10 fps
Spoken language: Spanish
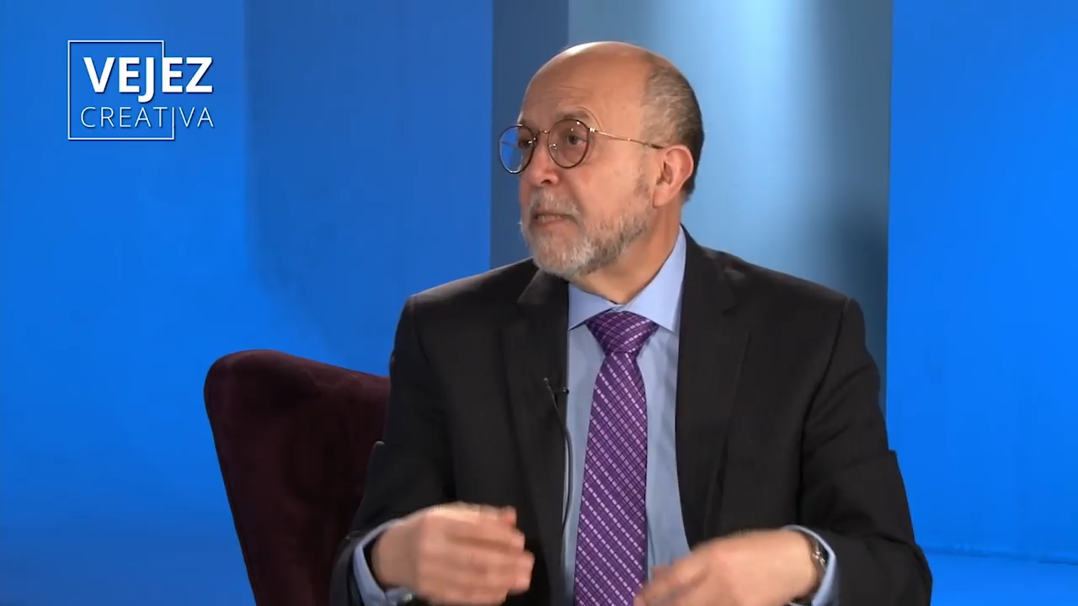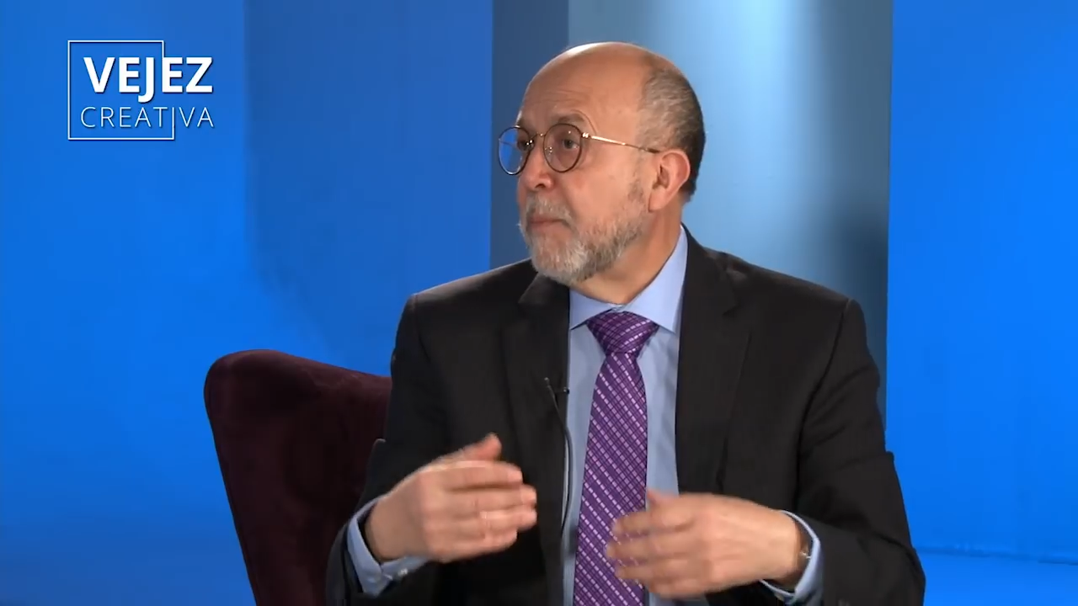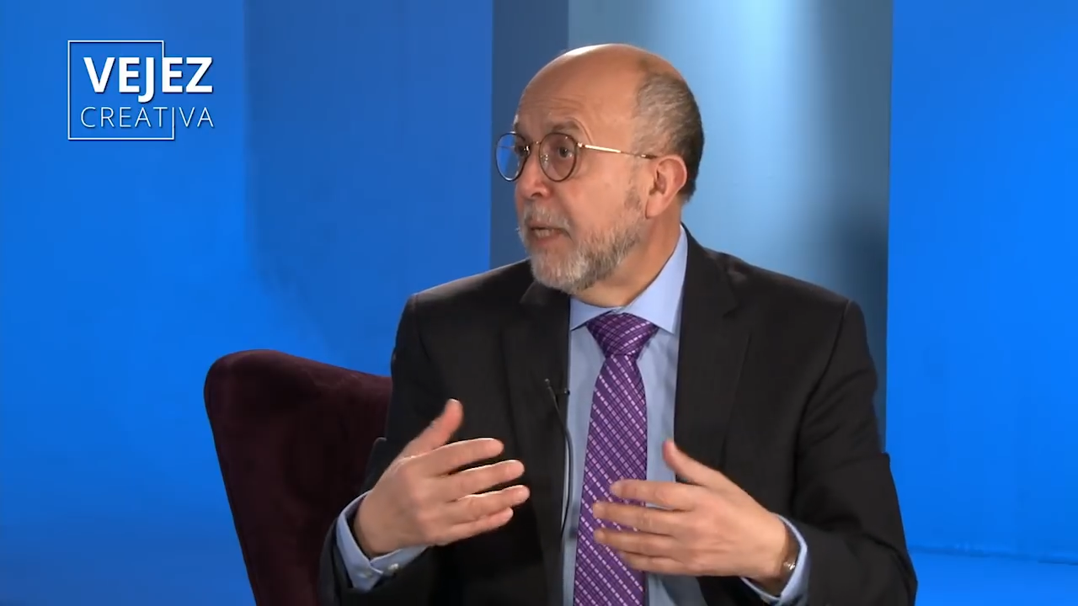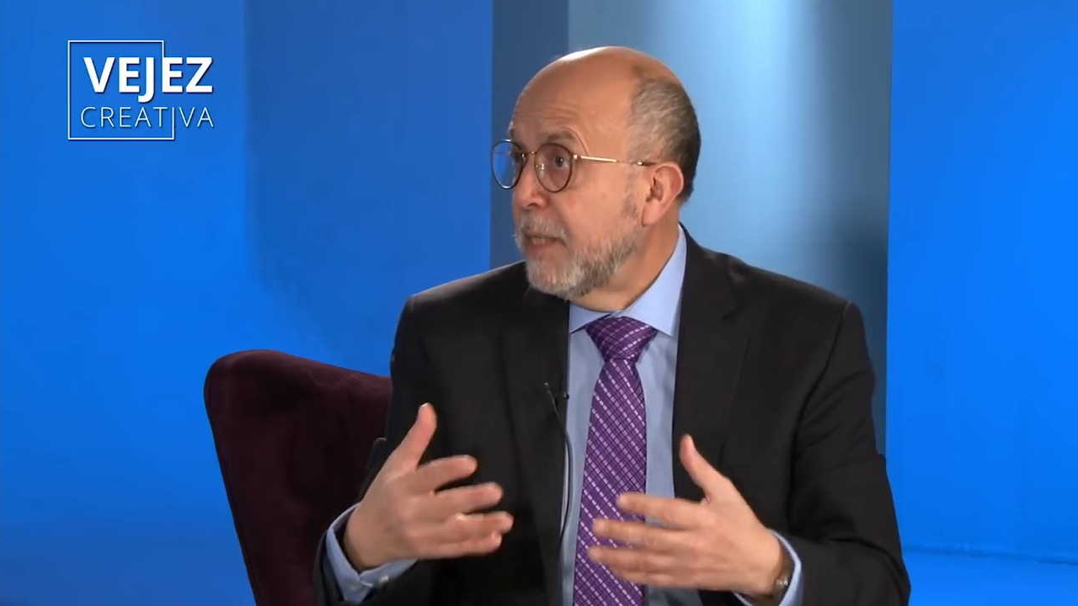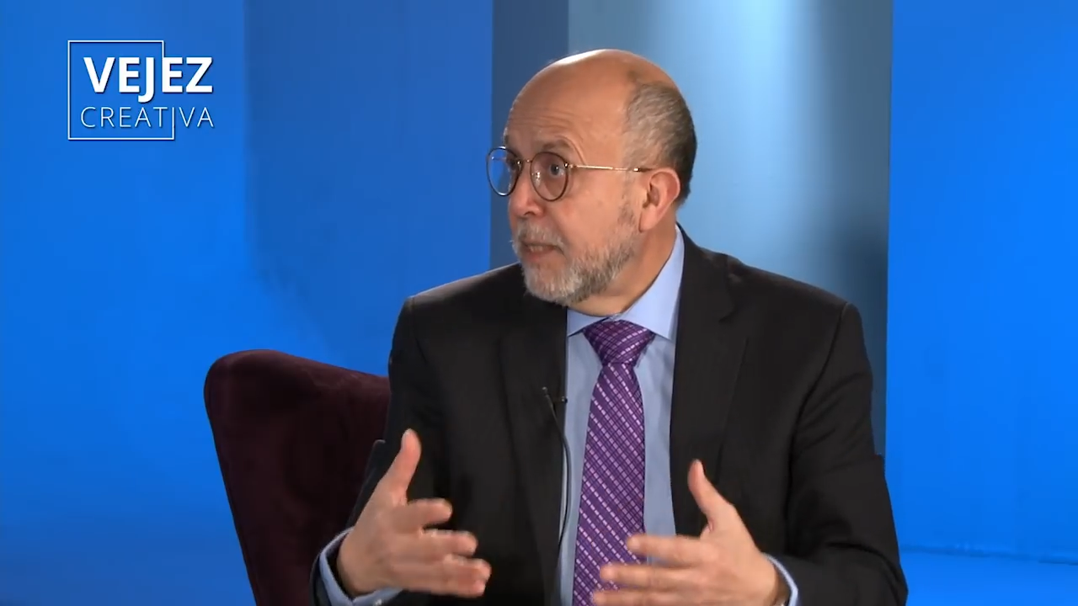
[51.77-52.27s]

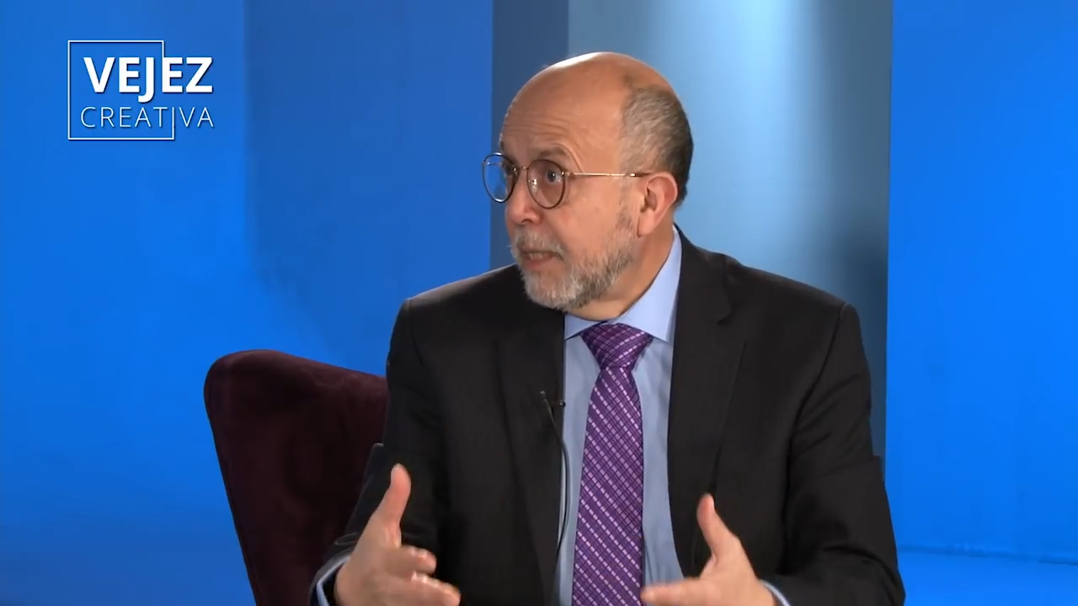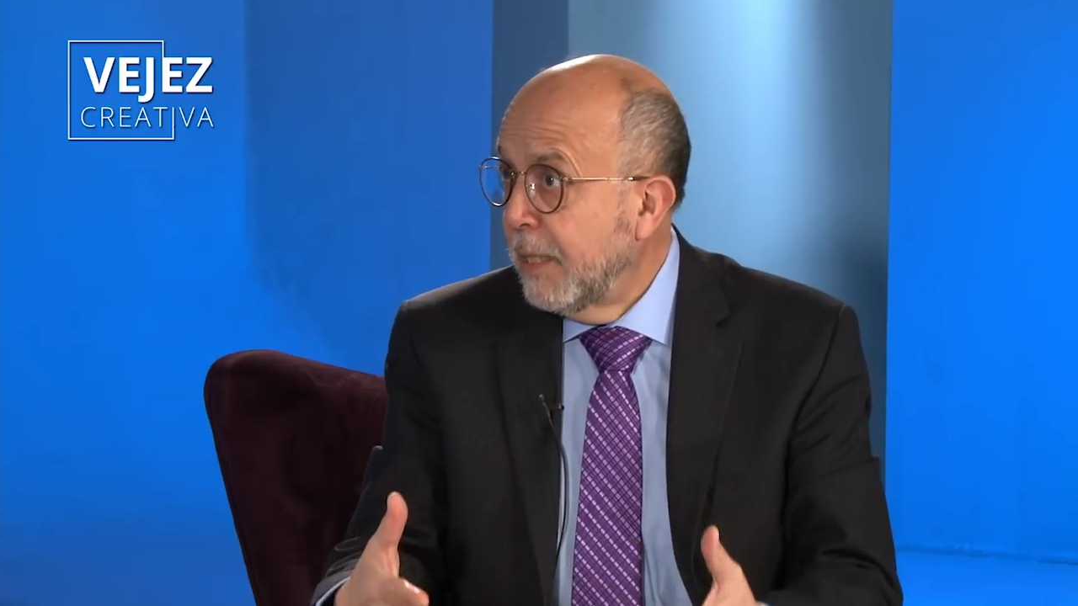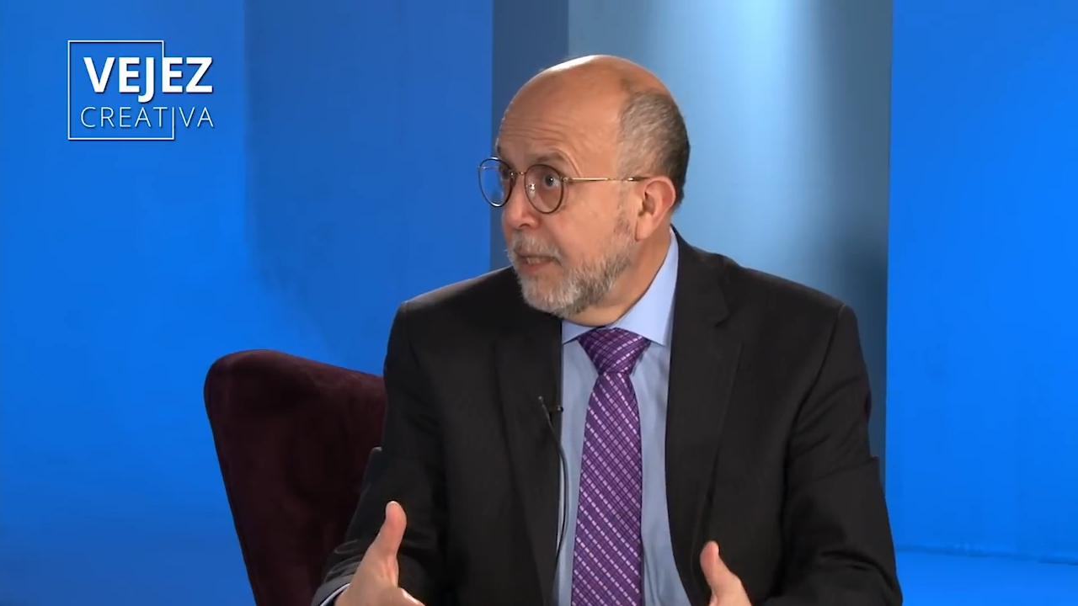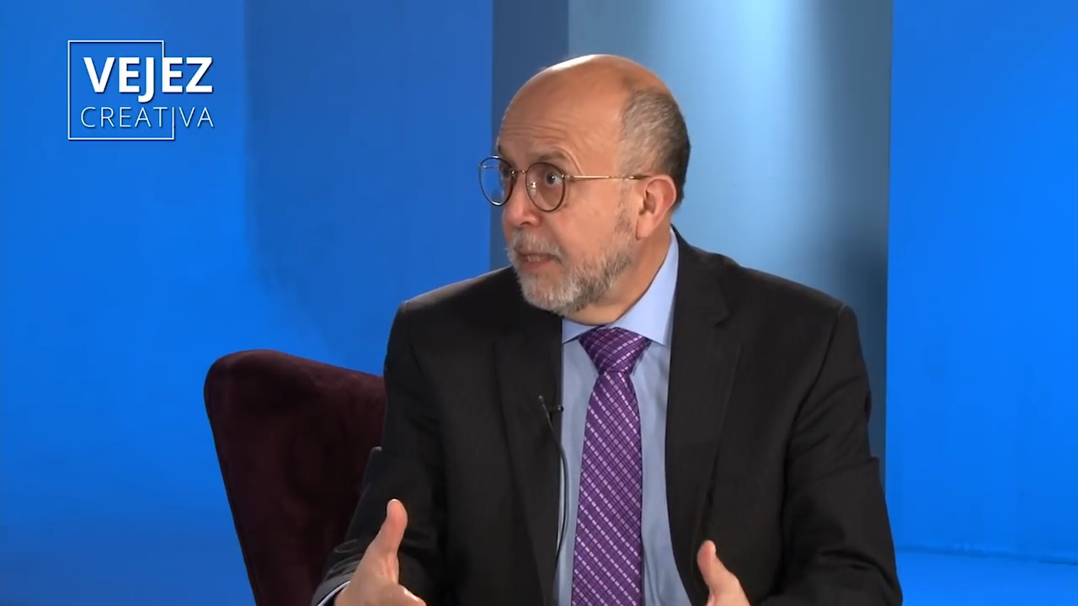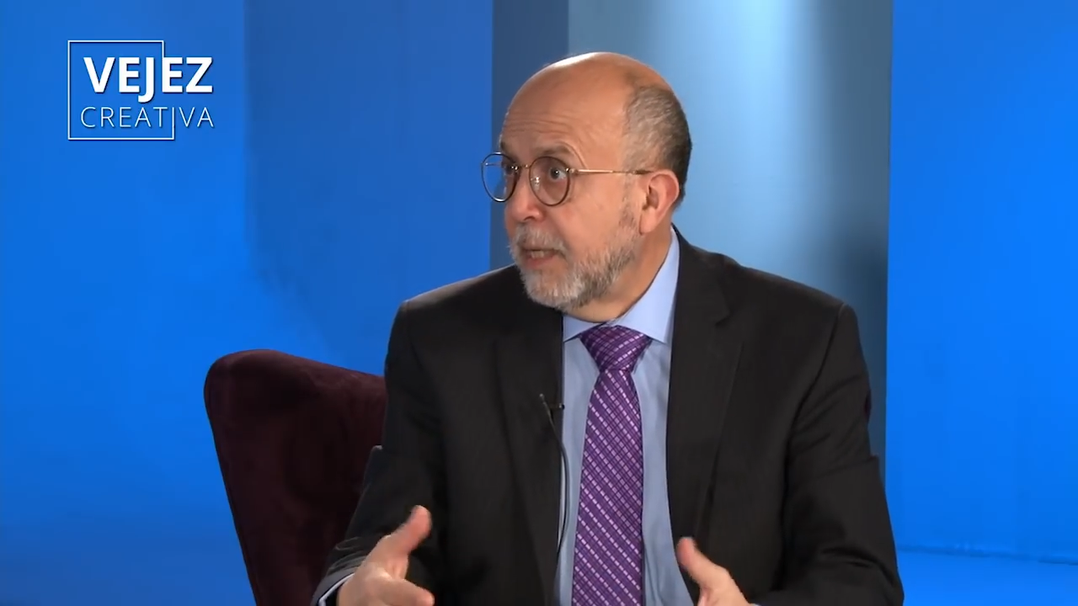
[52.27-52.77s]
experiencia
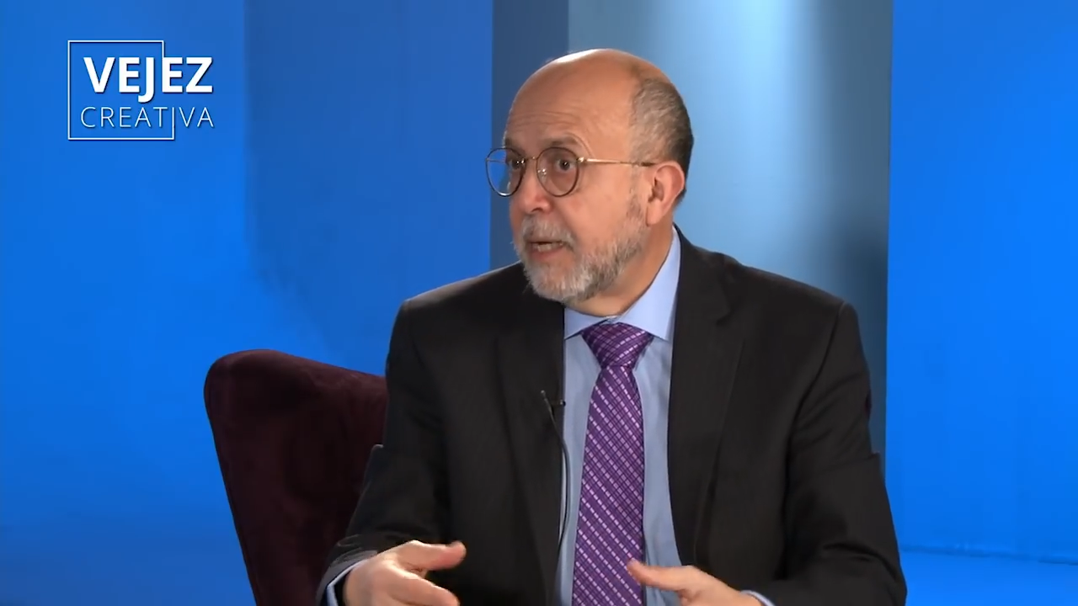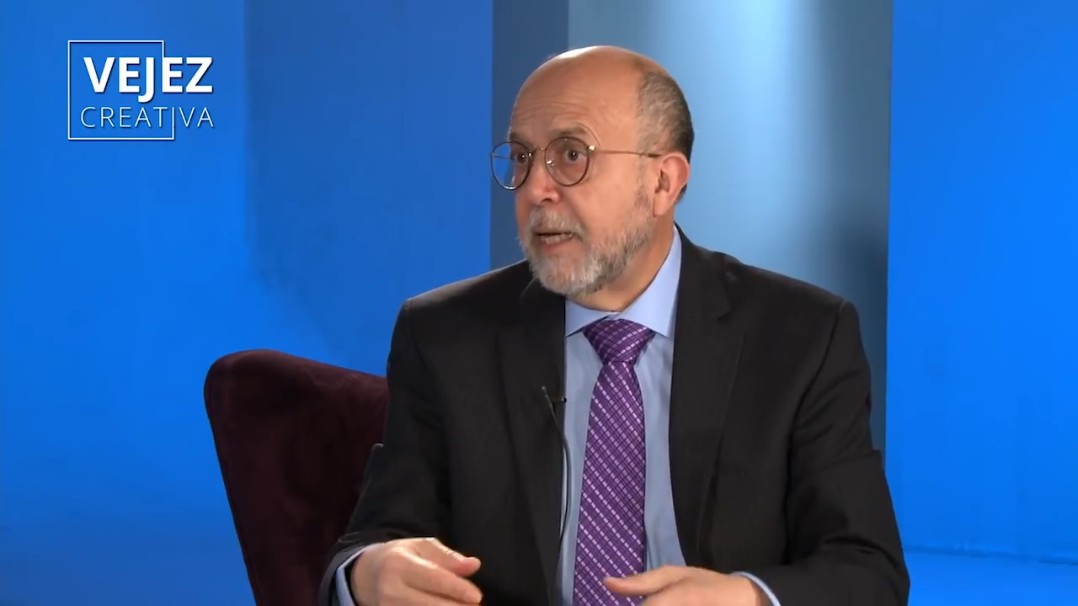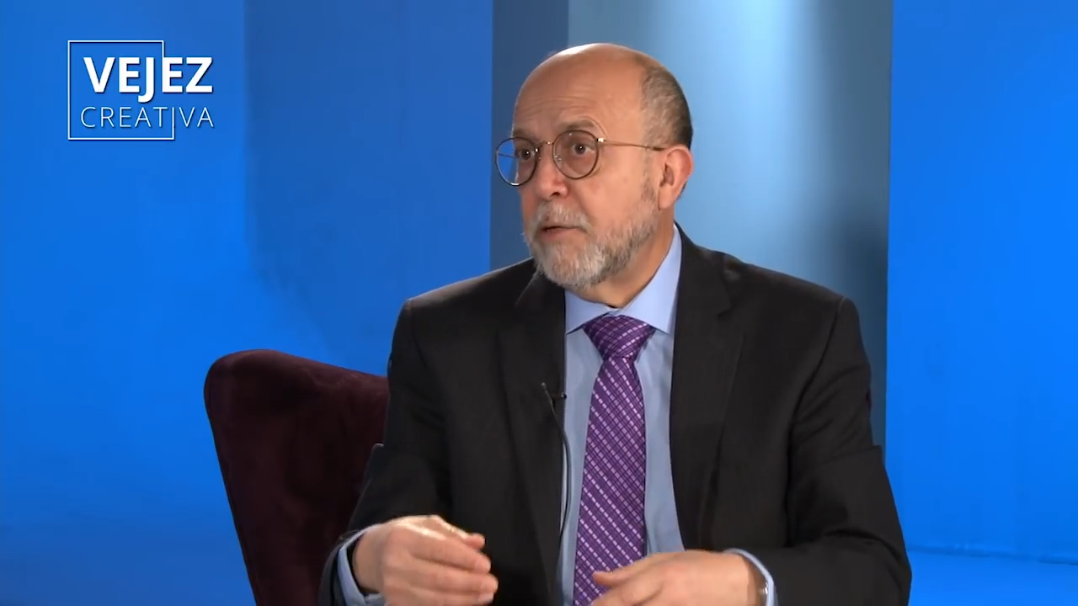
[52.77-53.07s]
clínica,